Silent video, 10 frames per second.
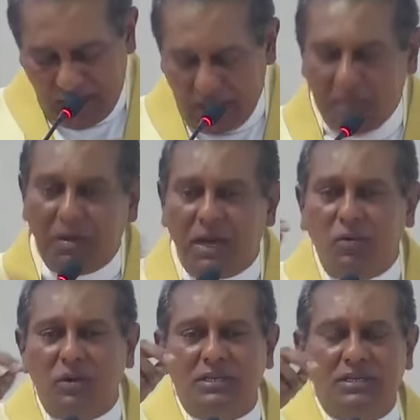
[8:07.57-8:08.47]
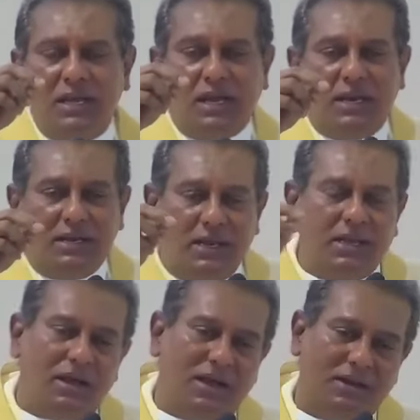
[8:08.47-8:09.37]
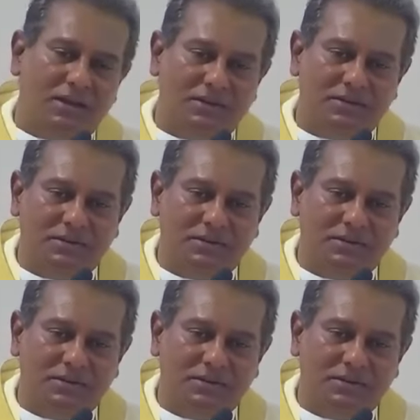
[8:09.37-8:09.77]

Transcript: இந்த மாதிரி ஒரு சிலர்கள் இருக்கிறார்கள்